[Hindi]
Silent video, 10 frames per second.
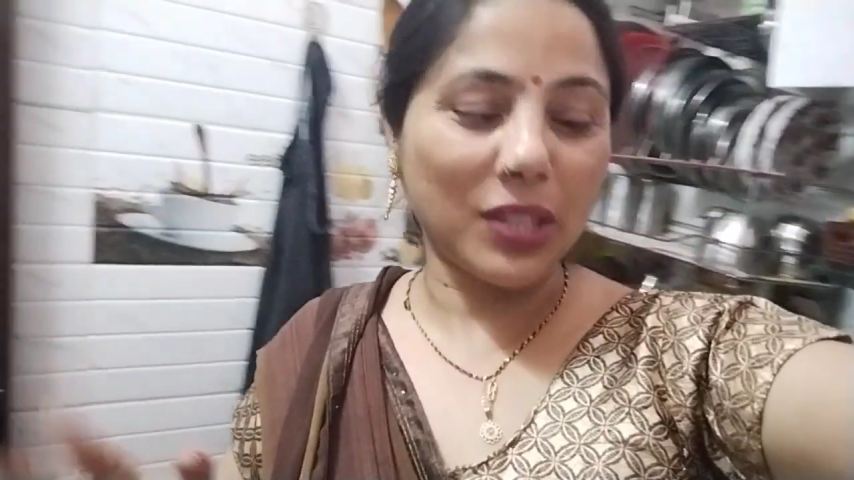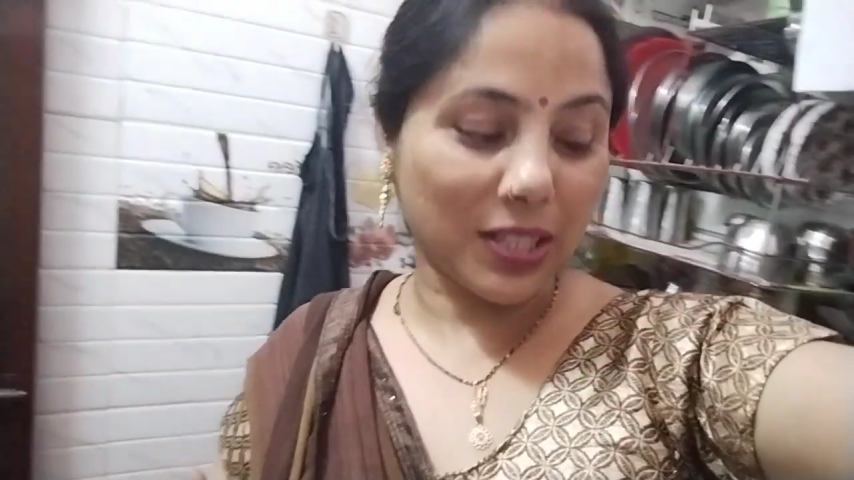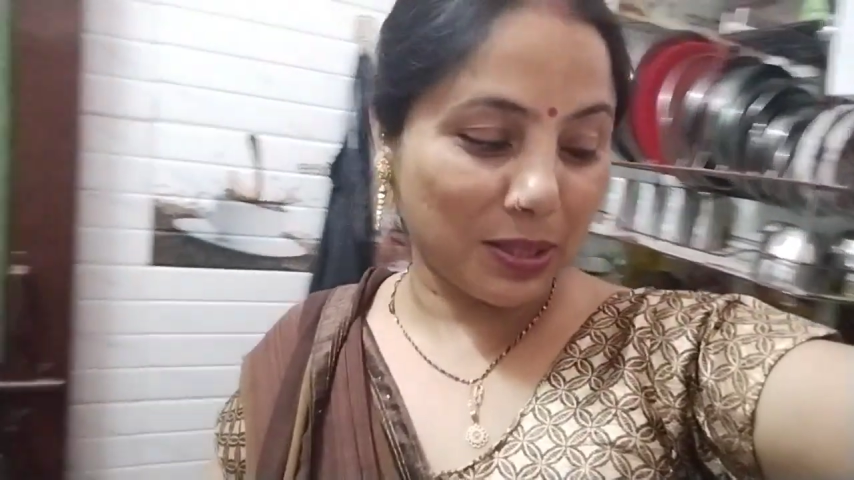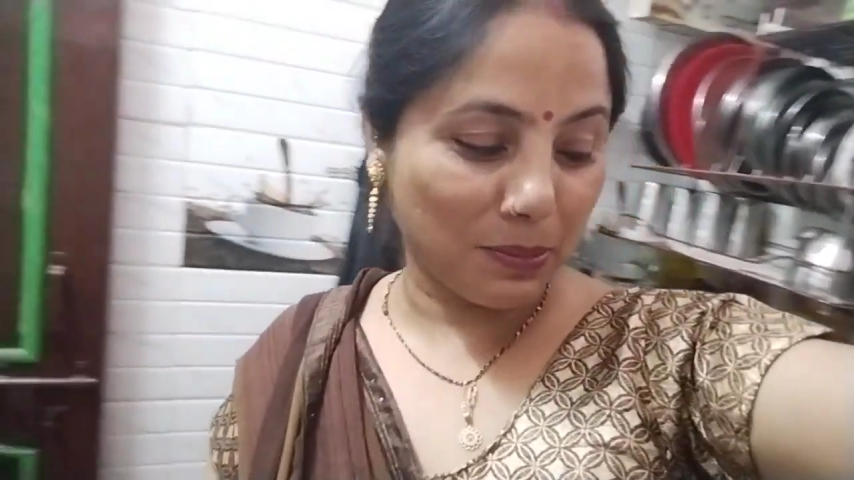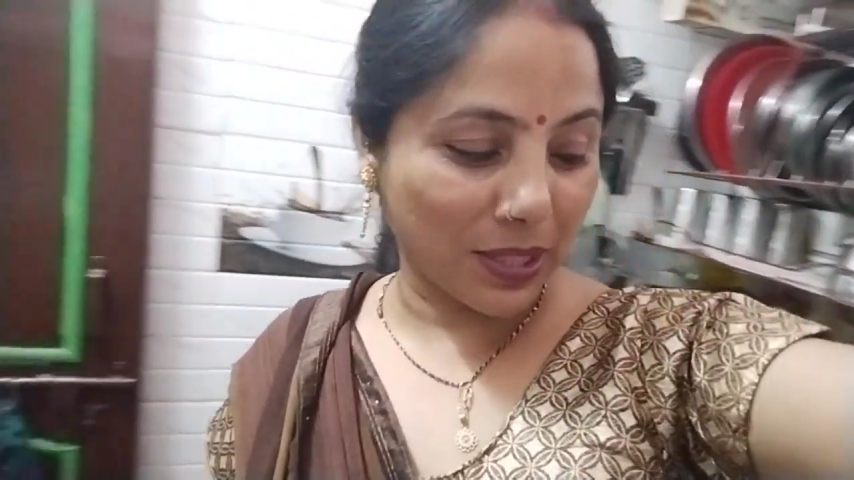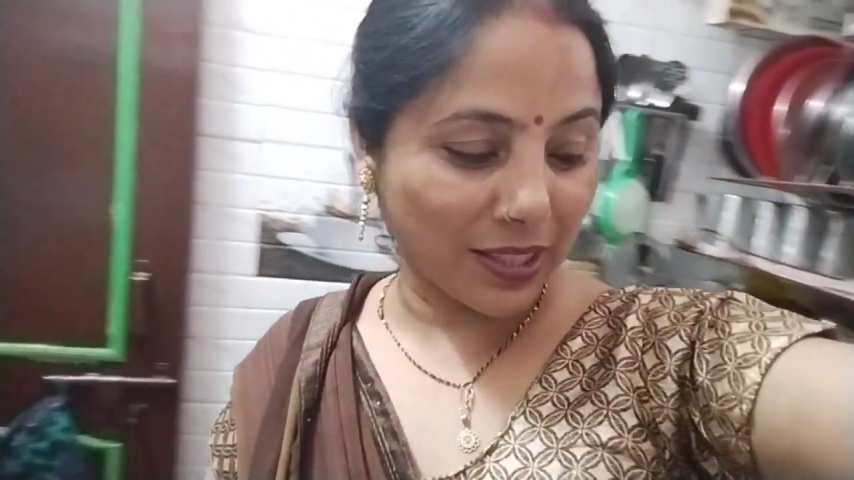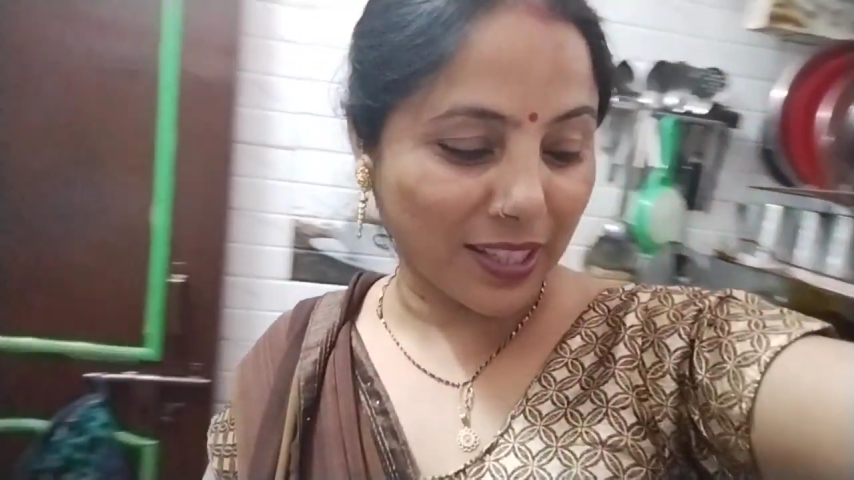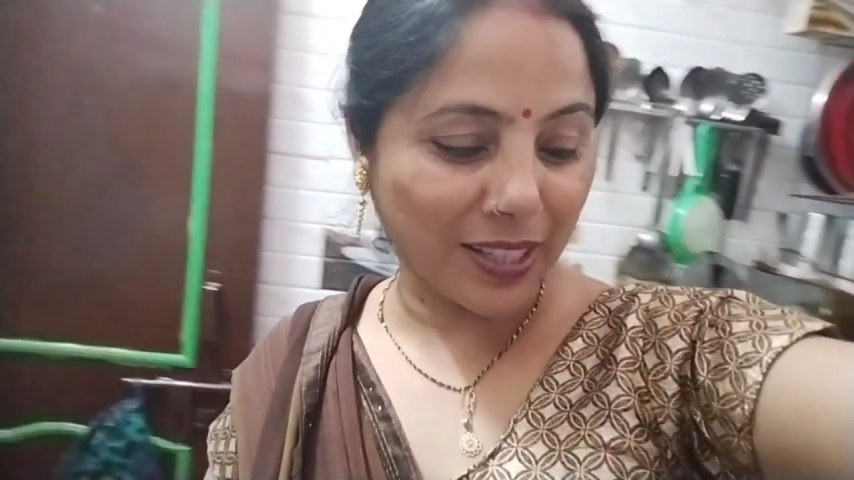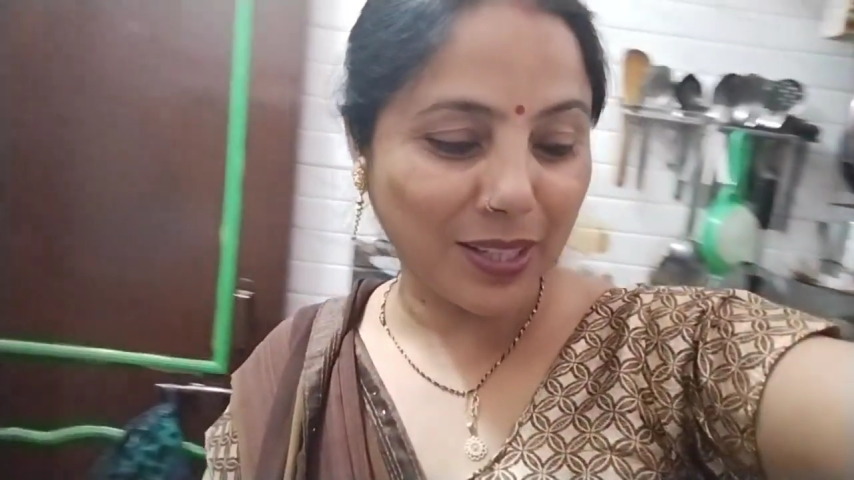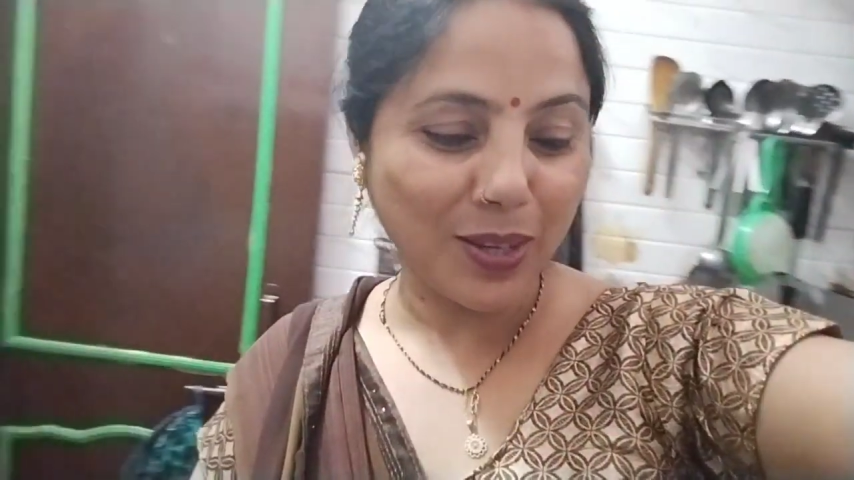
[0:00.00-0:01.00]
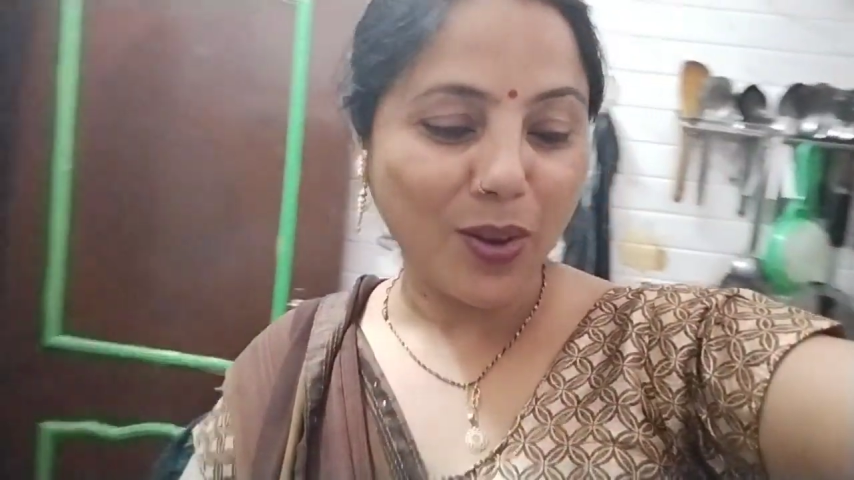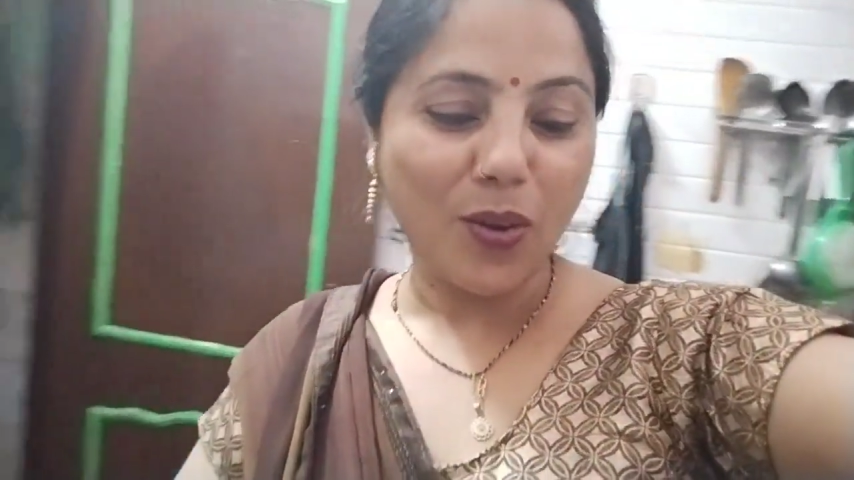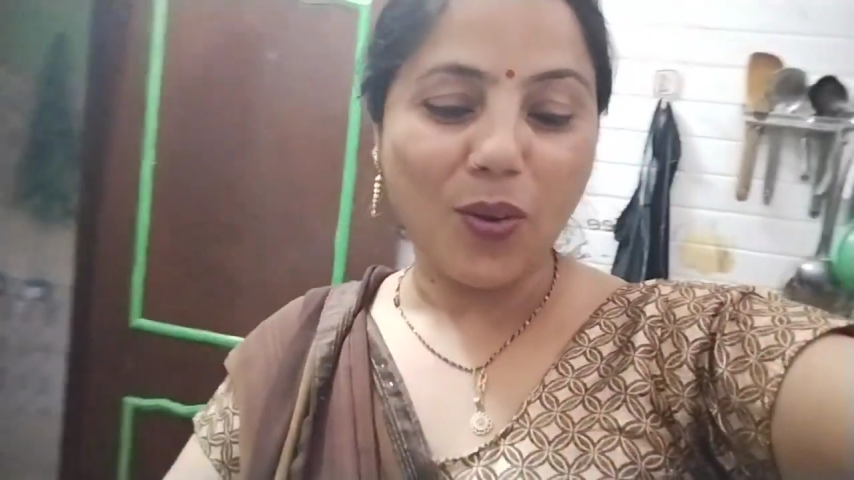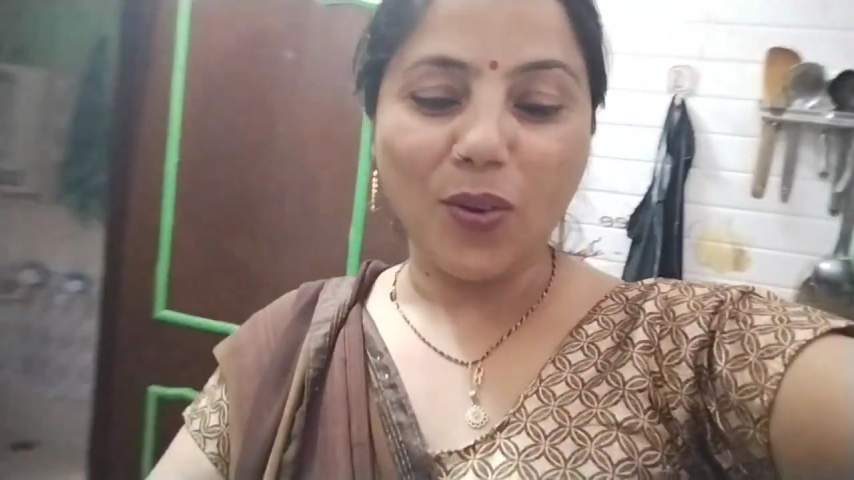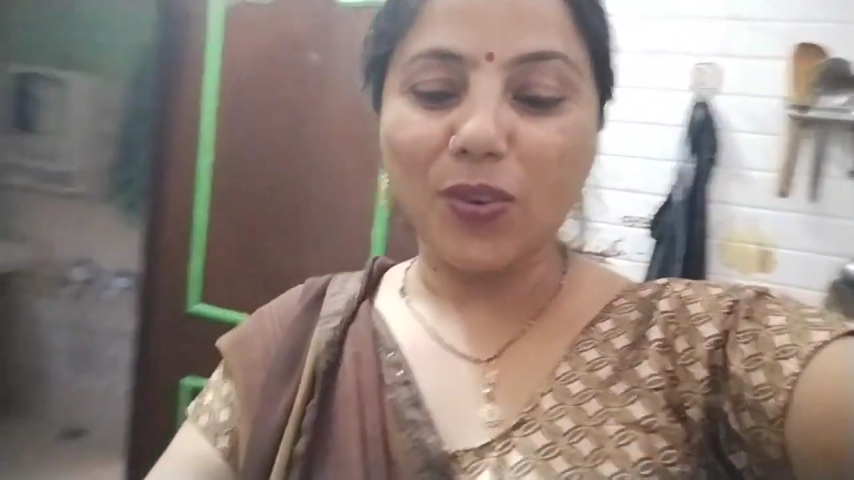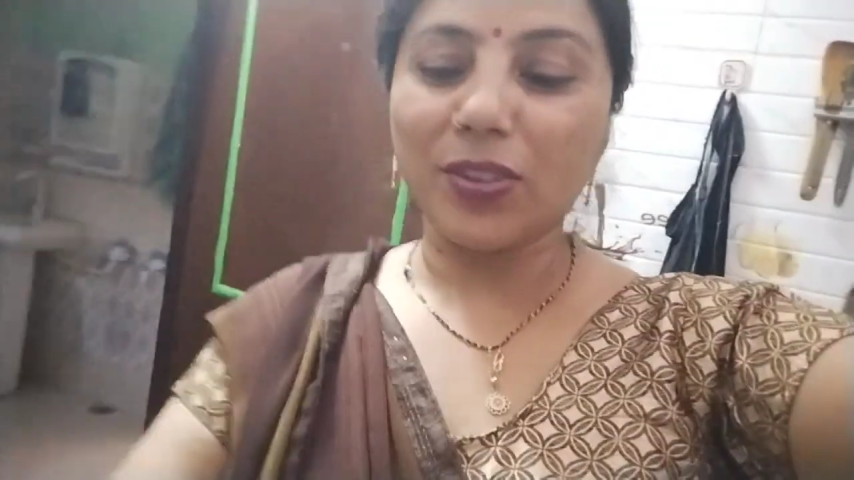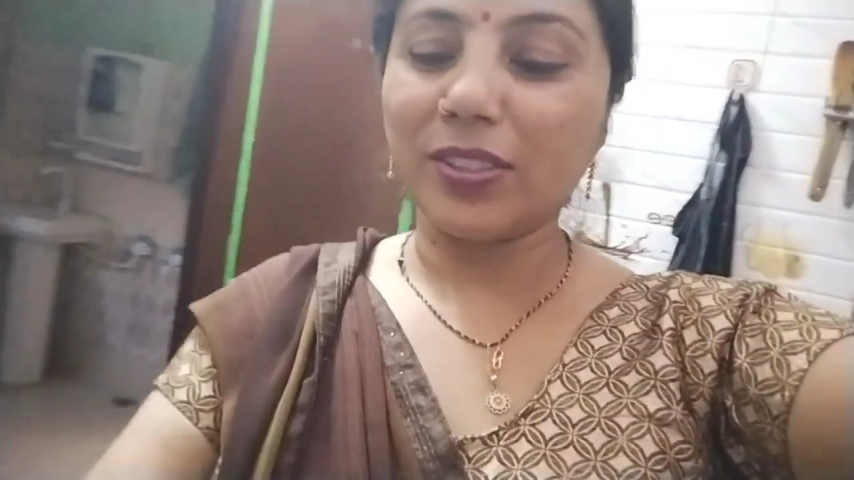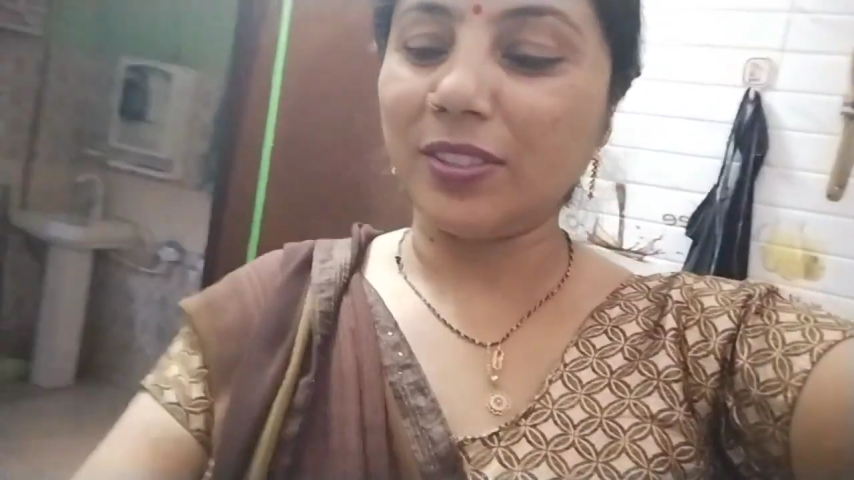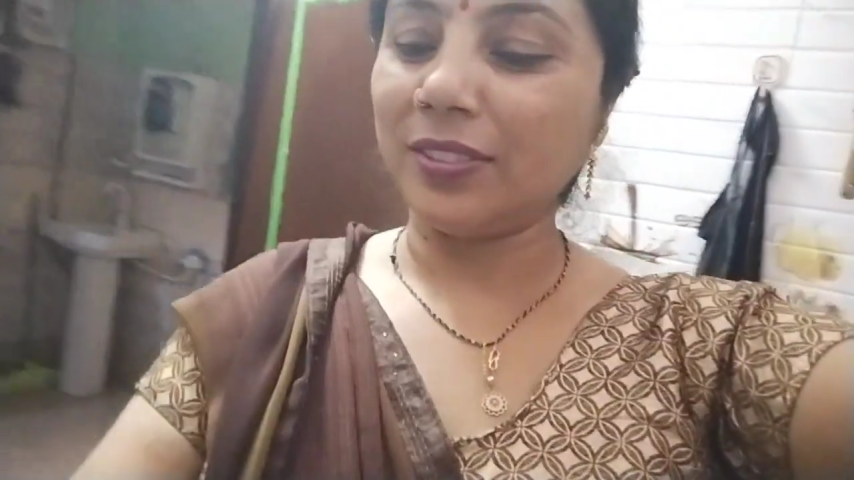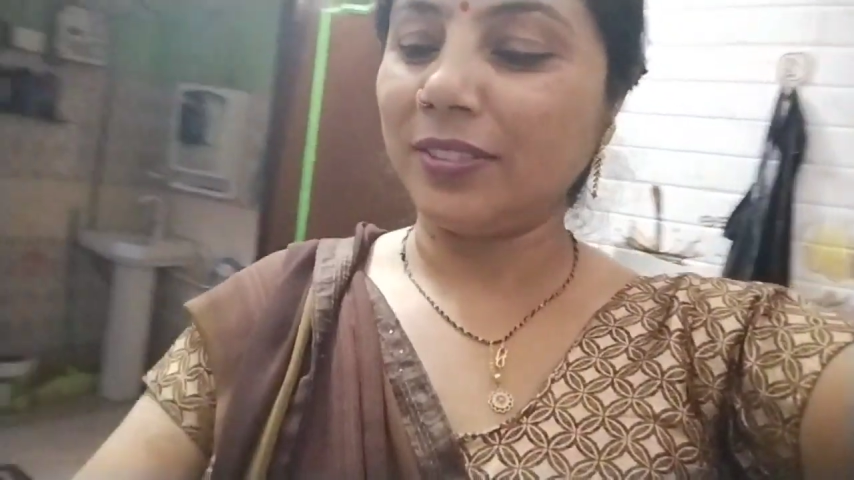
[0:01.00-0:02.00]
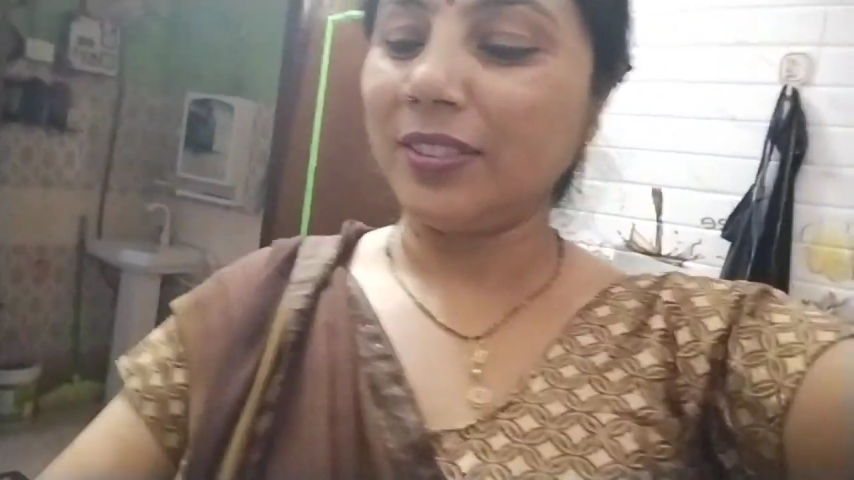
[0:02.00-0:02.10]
फ़र्क नहीं पड़ता है और